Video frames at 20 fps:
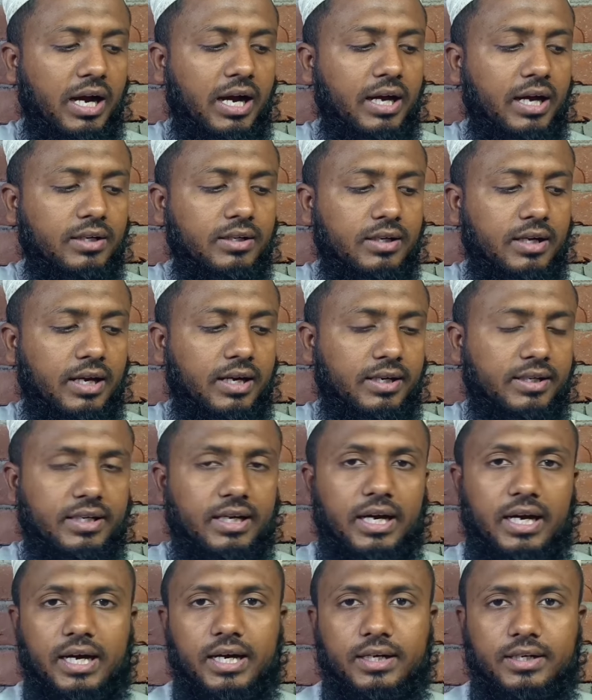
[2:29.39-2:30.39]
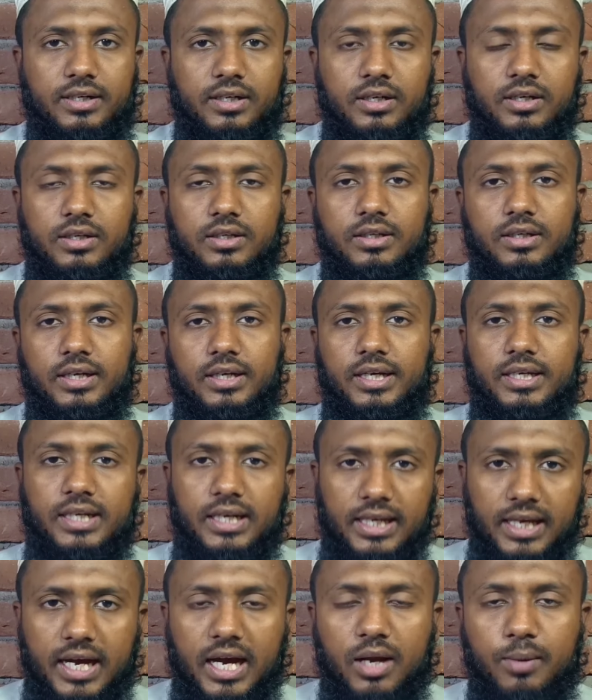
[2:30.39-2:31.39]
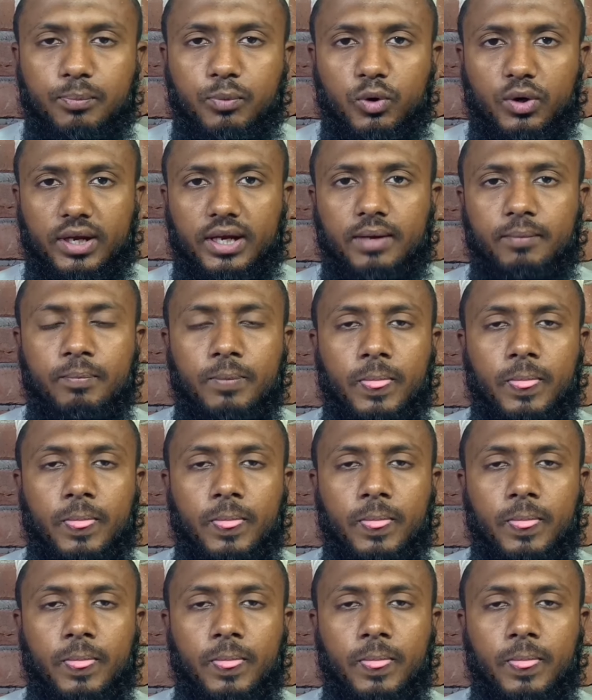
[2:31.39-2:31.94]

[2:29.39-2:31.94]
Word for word: আট আর একটা আট এটা লেখার পরে